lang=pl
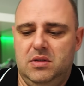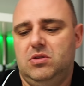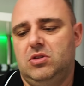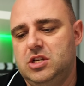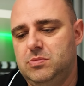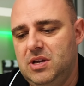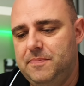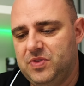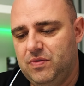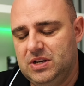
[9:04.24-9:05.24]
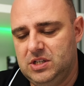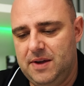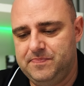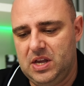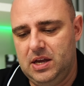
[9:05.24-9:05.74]
to też mi
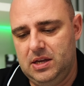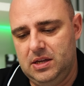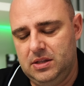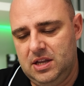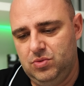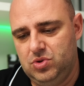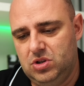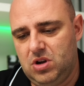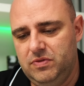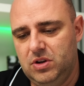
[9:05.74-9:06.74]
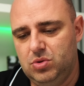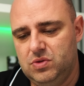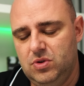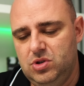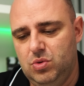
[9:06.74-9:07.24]
właśnie ten użytkownik tu
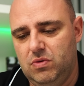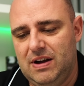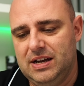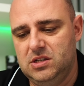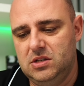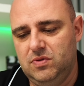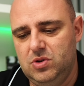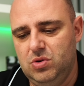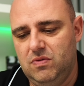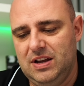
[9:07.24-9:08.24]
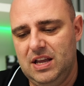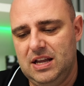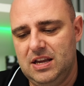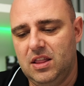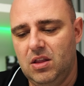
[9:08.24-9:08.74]
zwrócił uwagę, że zwrócił uwagę
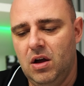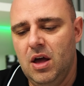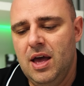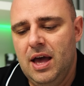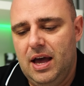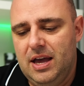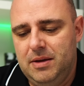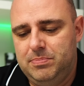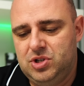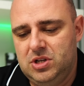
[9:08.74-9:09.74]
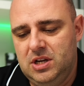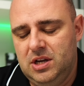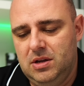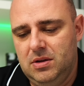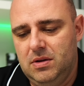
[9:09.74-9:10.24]
na jedno,
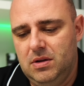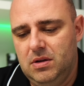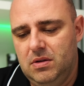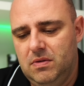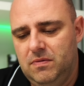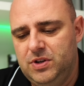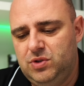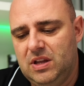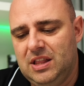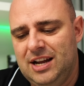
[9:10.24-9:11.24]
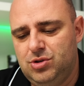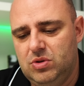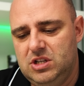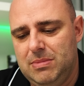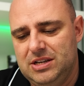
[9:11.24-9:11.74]
przy
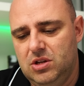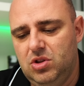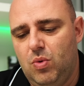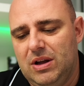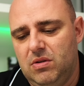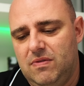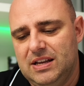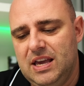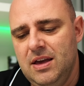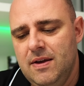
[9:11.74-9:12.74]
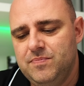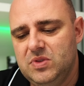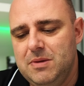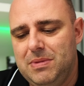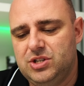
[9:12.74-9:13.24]
wyświetlaczu, gdzie macie doładowanie,
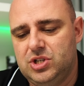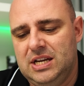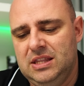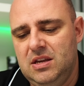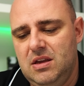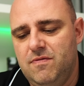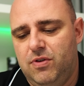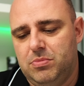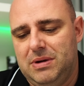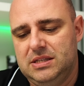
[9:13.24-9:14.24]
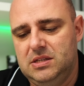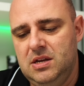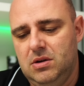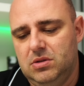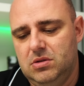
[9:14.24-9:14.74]
nie ma żadnej
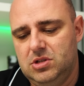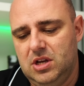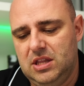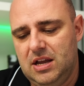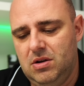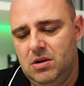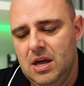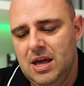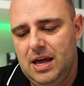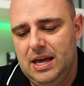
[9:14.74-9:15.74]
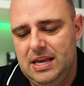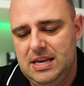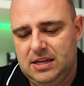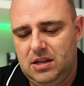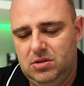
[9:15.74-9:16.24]
informacji odnośnie tego, e,
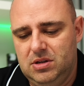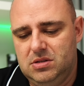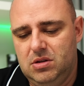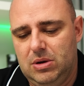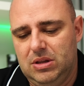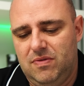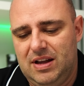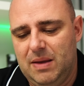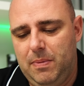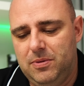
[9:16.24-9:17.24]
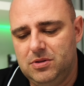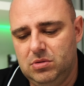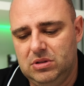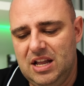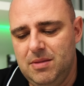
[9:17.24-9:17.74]
jakie to jest doładowanie. Po
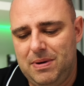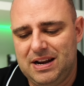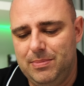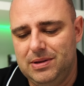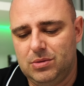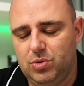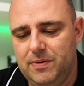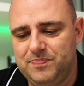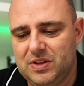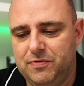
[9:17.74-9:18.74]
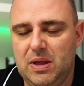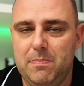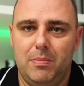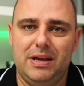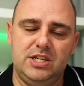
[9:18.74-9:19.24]
prostu ten parametr mm, w tym
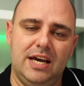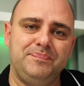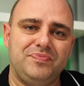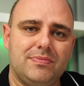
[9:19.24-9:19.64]
momencie